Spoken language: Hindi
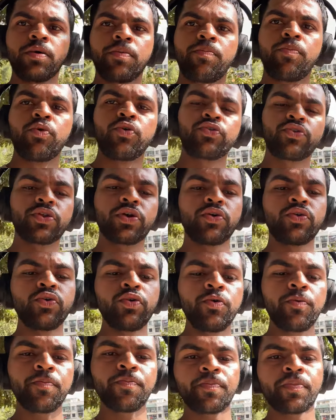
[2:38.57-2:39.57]
पोस्ट uh, करूँ
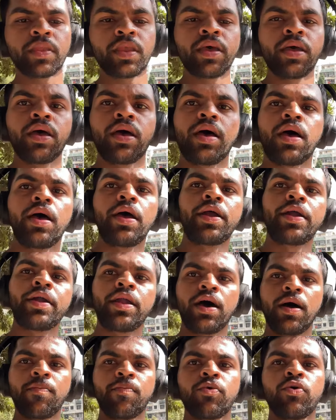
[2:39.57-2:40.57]
एंड
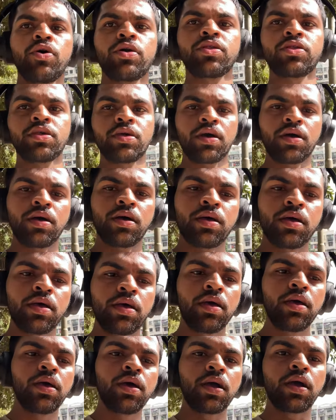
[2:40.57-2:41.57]
आपको अच्छा
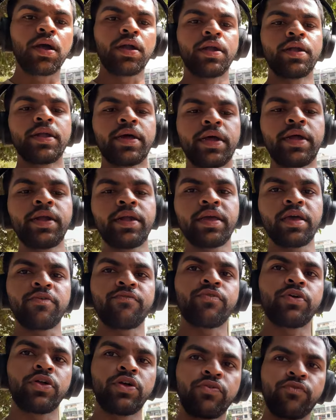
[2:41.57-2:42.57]
कंटेंट या
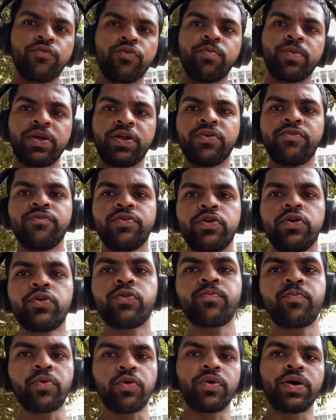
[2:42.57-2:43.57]
फिर इंफॉर्मेटिव वीडियोस
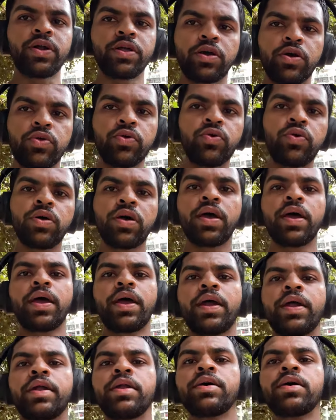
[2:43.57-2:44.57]
प्रोवाइड करूँ
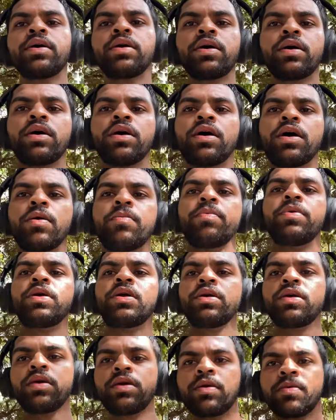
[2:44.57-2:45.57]
एंड अभी
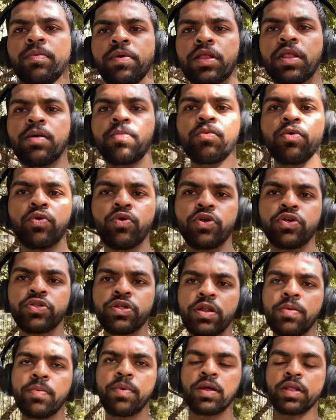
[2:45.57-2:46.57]
मतलब
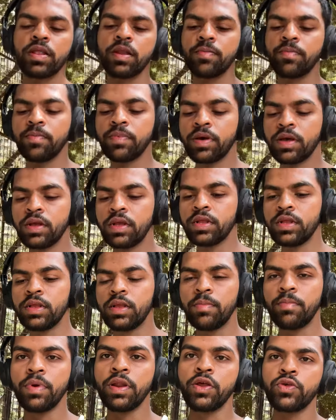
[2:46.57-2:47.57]
ओरिजिनल मतलब
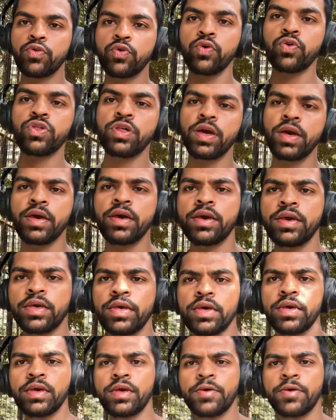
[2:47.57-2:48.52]
मैंने सोचा है कि